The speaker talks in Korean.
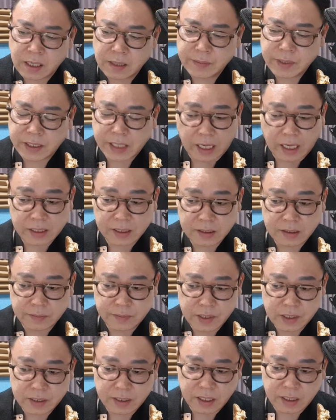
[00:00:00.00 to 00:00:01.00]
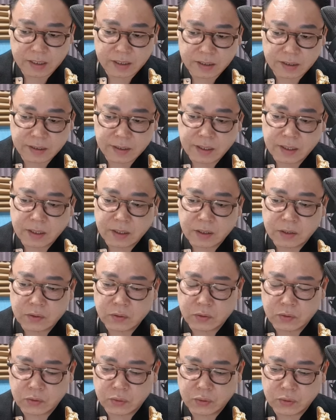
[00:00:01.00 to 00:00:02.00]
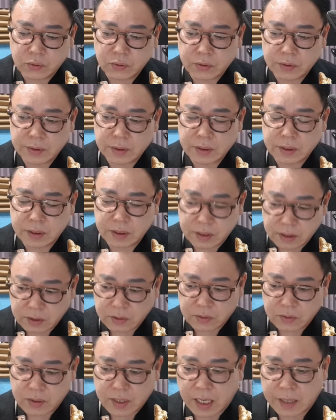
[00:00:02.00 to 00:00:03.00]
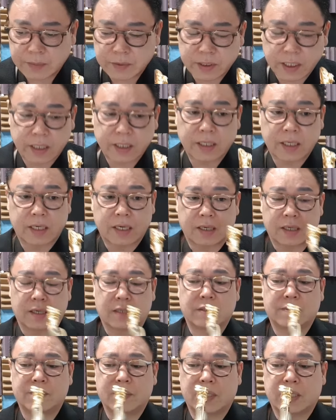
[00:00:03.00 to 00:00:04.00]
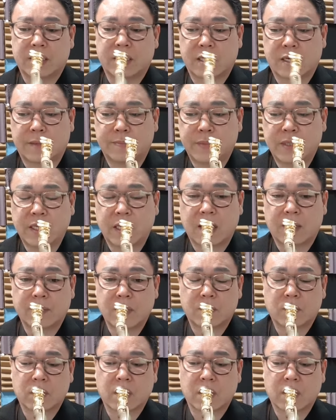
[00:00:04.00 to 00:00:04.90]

음이 다른 음일 때는 투 으스로 가면 된다라는 것입니다. 제가 미래 한번